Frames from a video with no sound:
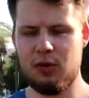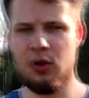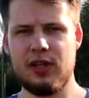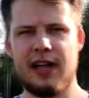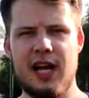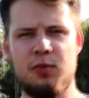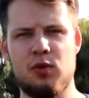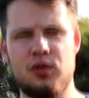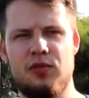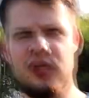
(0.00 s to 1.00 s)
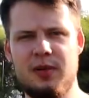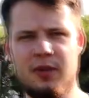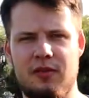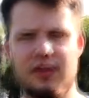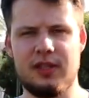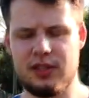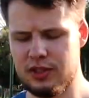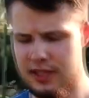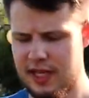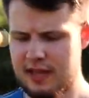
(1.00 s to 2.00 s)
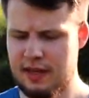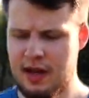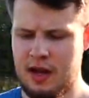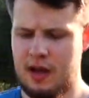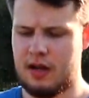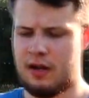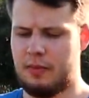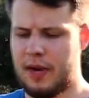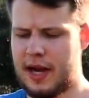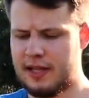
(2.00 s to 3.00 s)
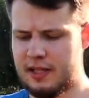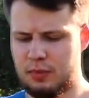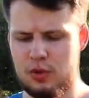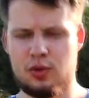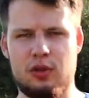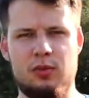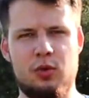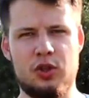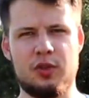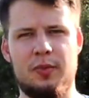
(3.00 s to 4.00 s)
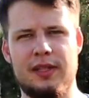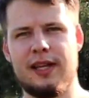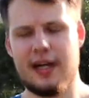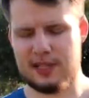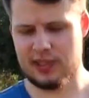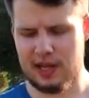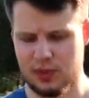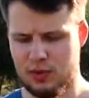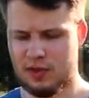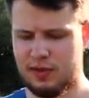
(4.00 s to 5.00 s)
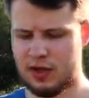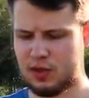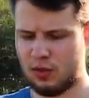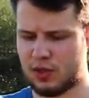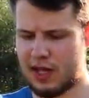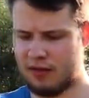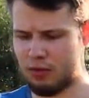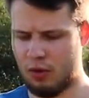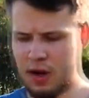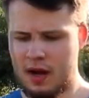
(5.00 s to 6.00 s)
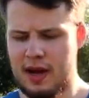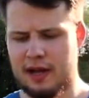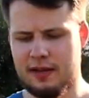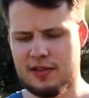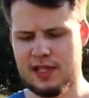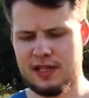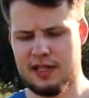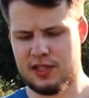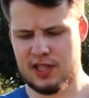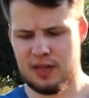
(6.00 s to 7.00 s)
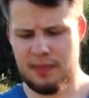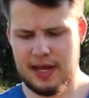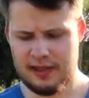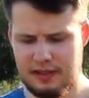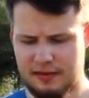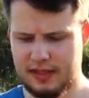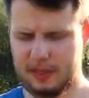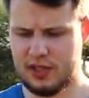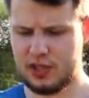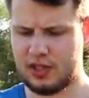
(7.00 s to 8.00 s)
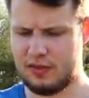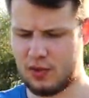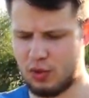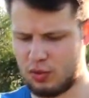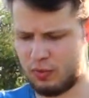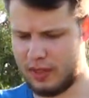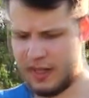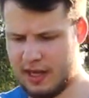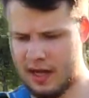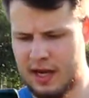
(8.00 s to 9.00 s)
Леон играет против Нима в этот же день, P1 а, плюс тотал больше полтора, сразу называю свою ставку коэффициент 1,65, 2900 рублей